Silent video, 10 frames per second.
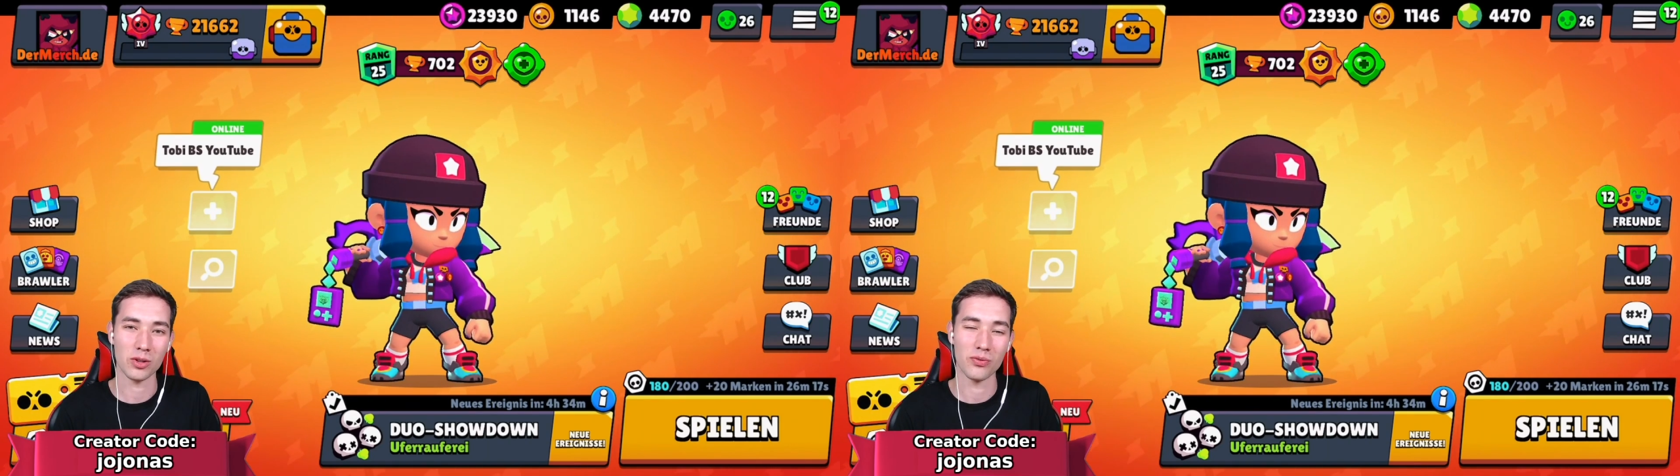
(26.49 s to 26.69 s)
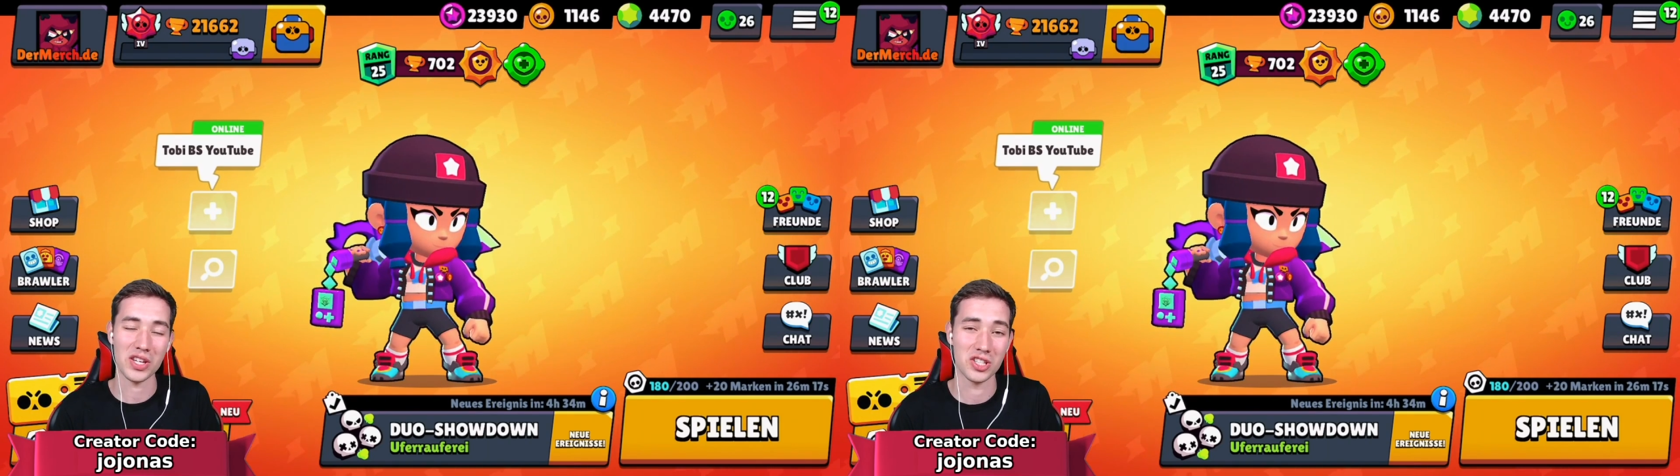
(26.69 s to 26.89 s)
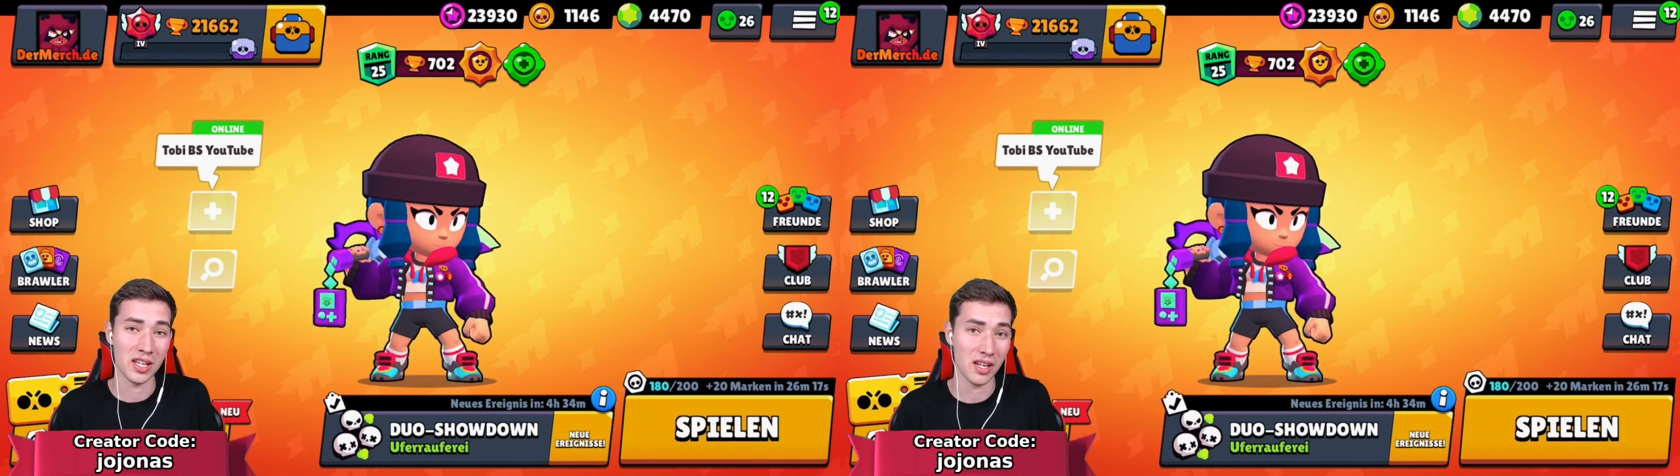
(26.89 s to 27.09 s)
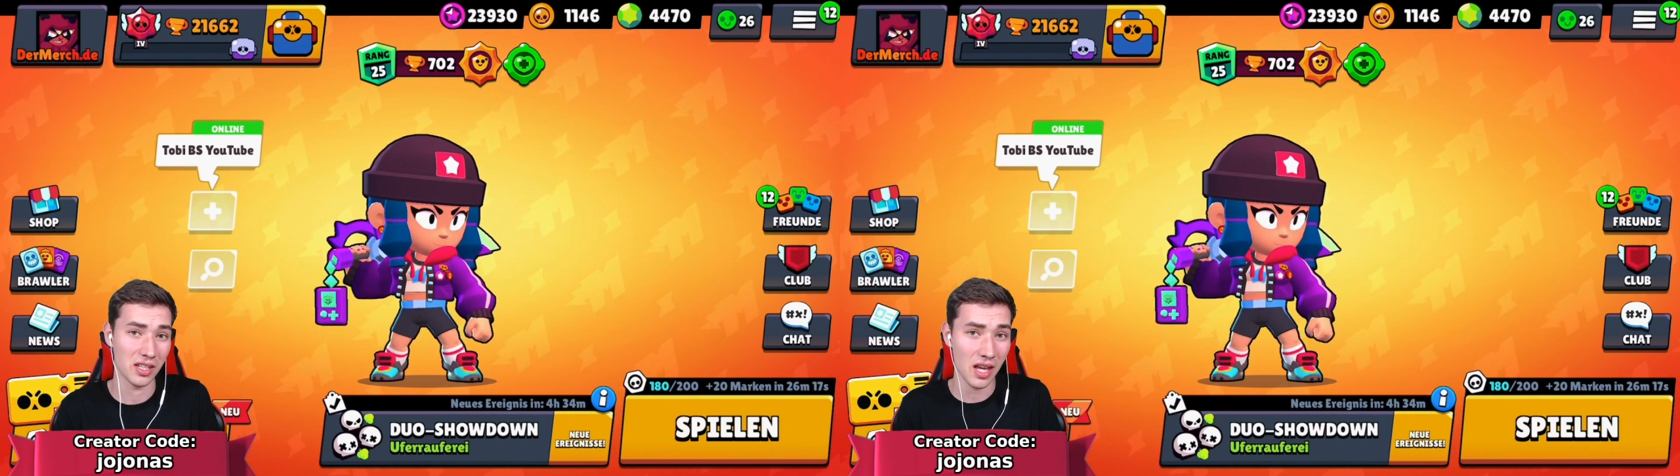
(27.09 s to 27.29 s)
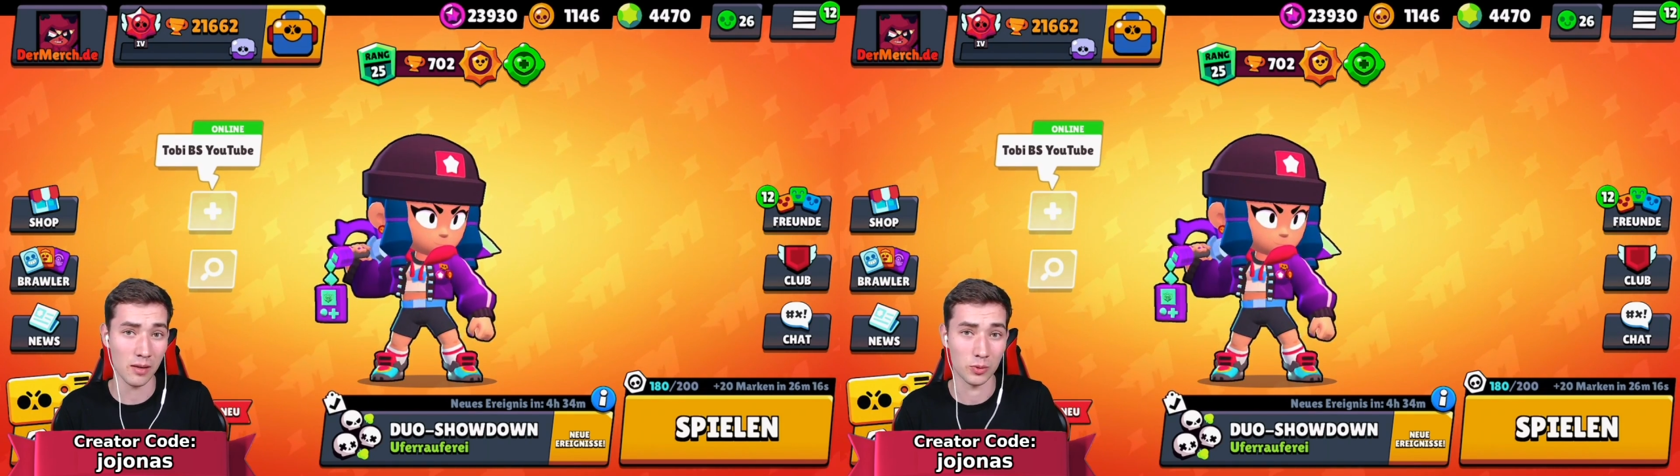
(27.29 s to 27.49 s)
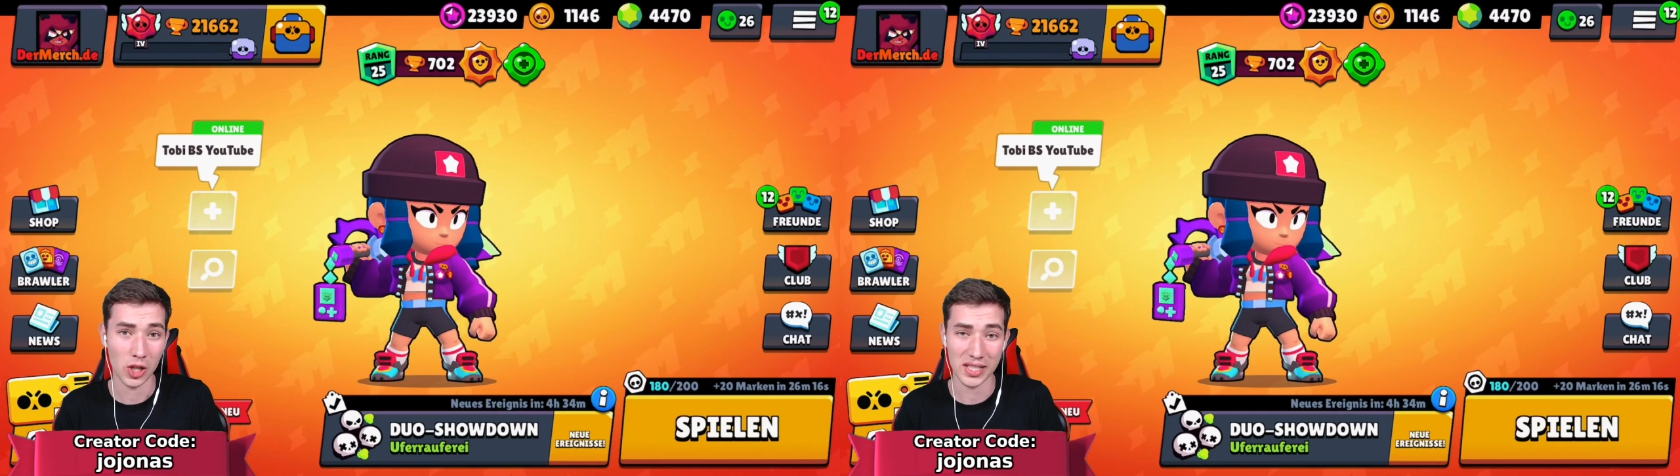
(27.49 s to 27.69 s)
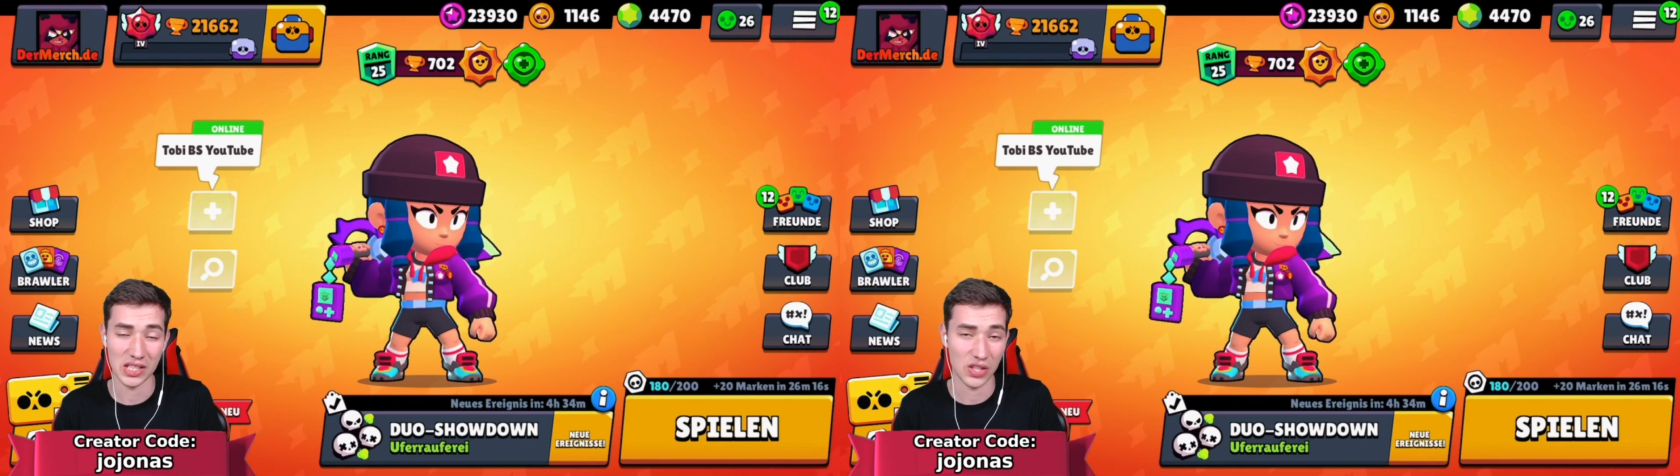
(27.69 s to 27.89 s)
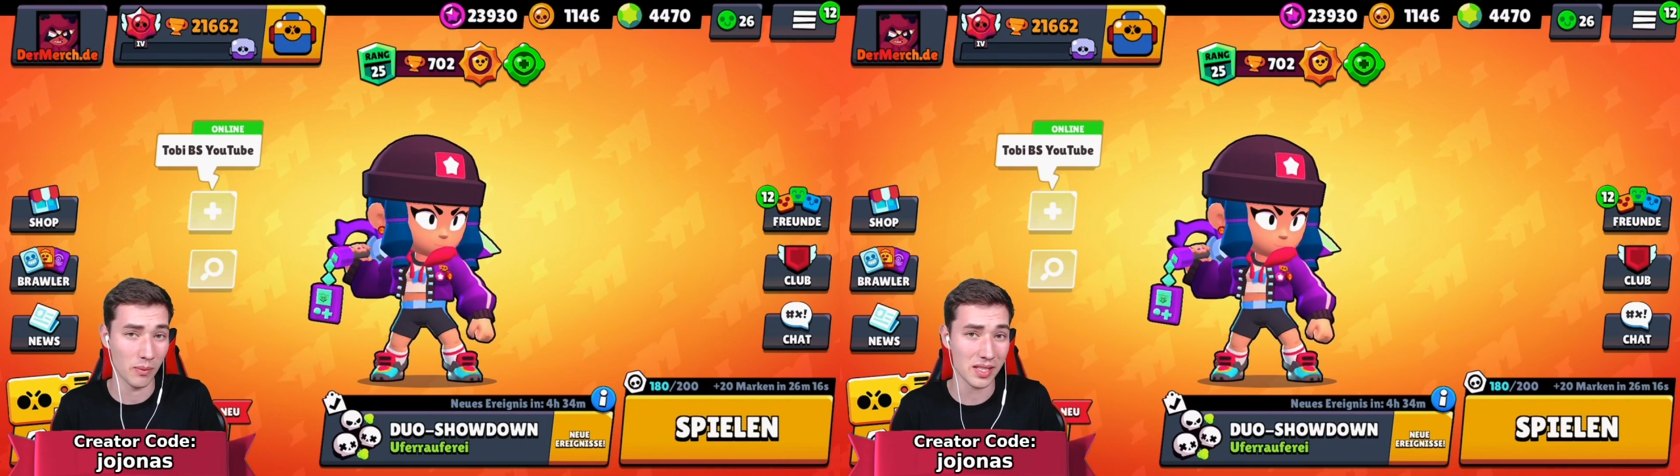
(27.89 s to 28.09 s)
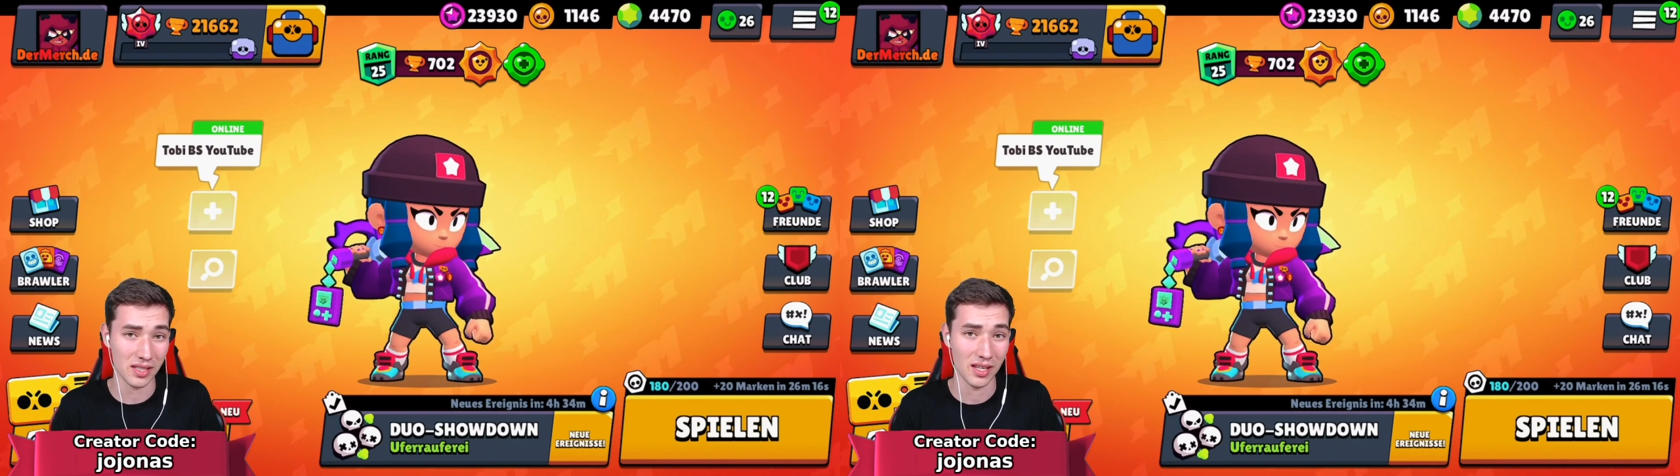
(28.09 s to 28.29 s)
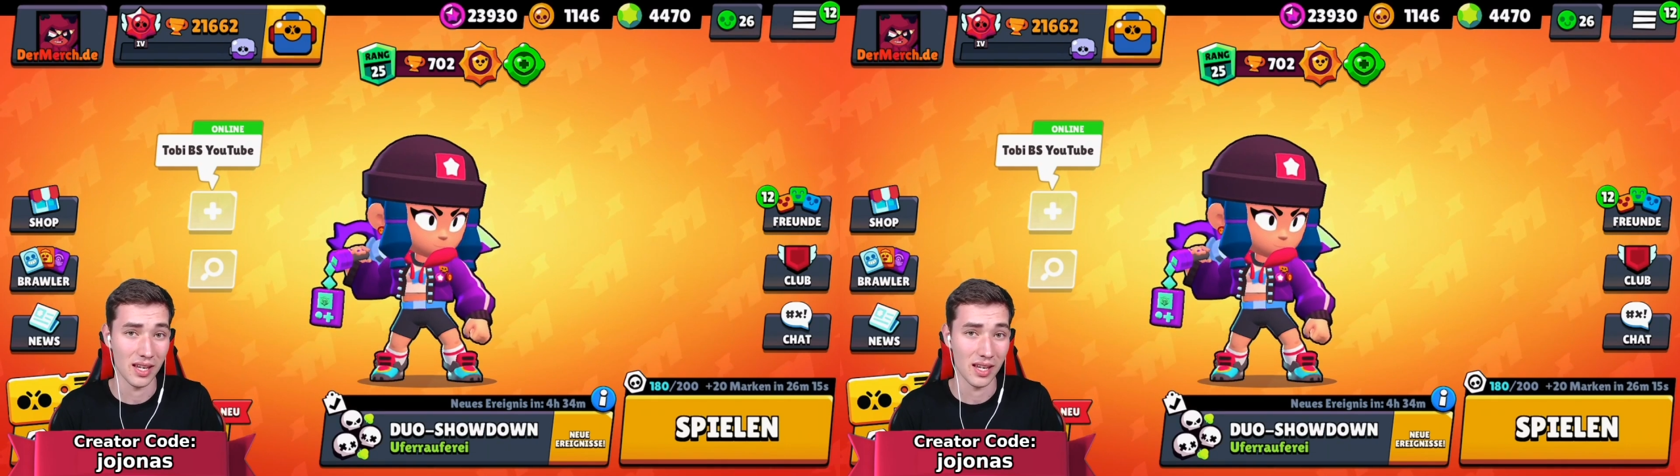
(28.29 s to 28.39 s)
und welche Dinge ihr in Brawl Stars vermisst,